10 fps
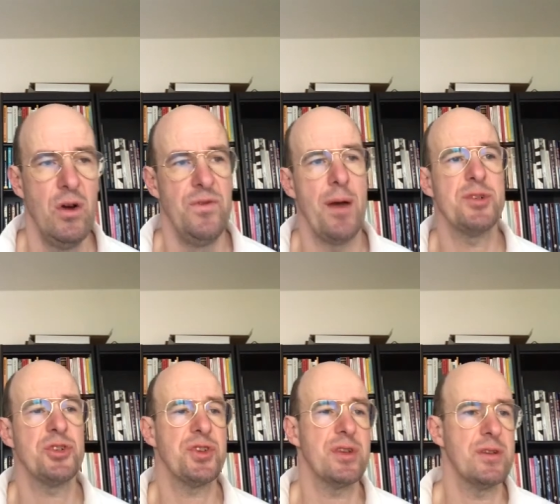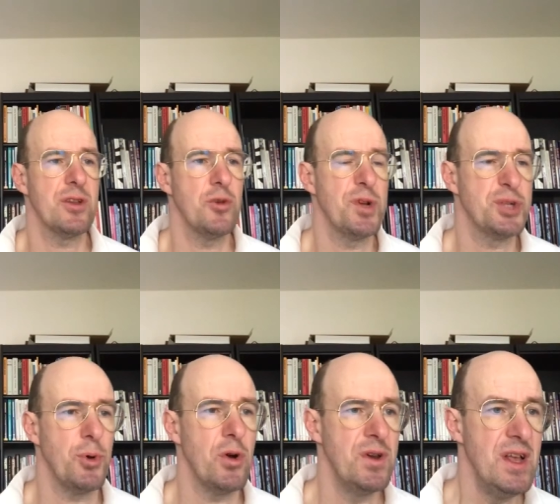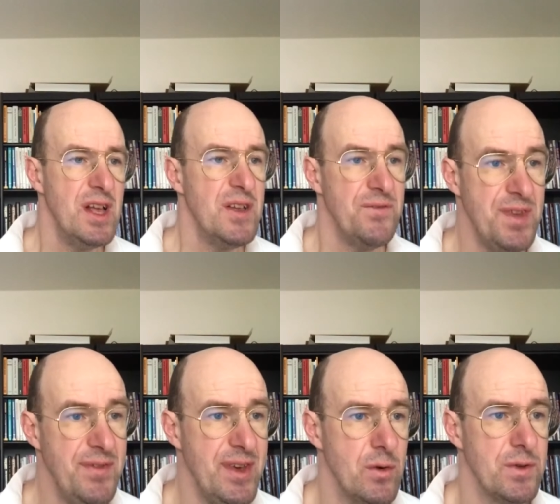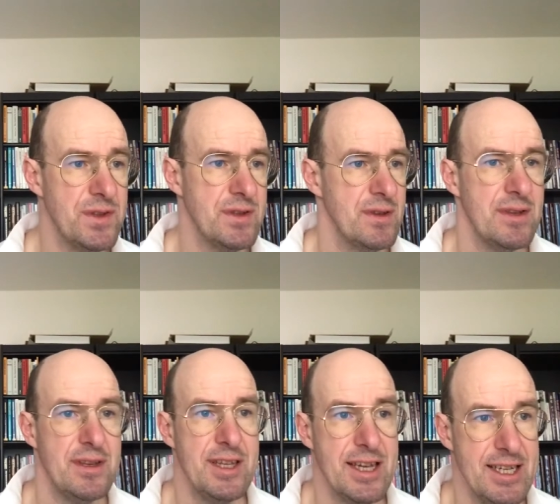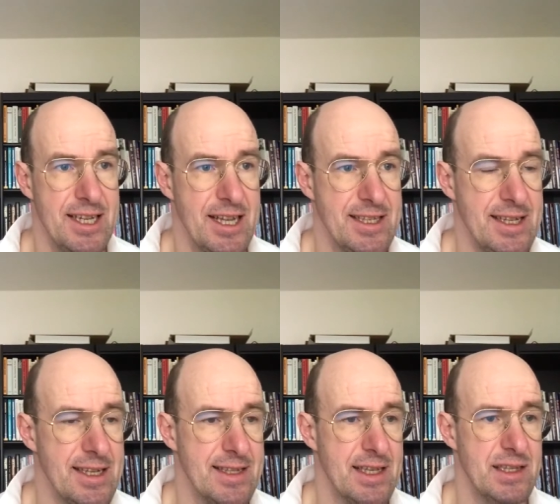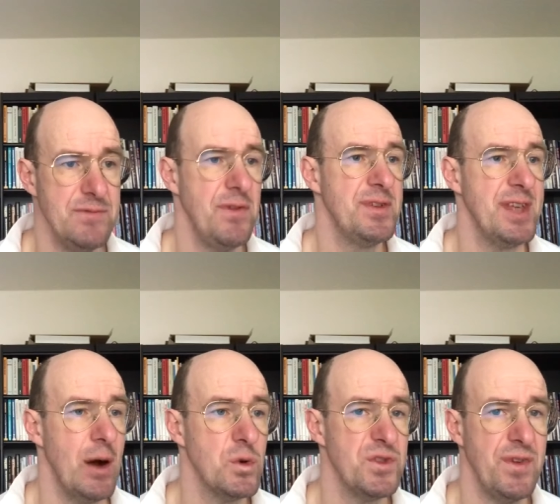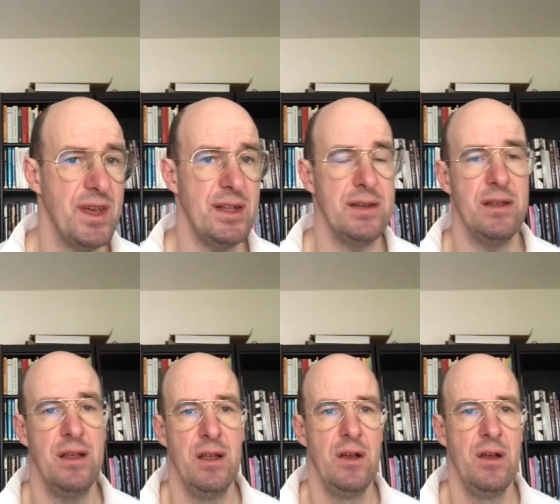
Und wir haben ja schon darüber gesprochen, wie wir uns die richtigen Ziele setzen, wie wir sie auswählen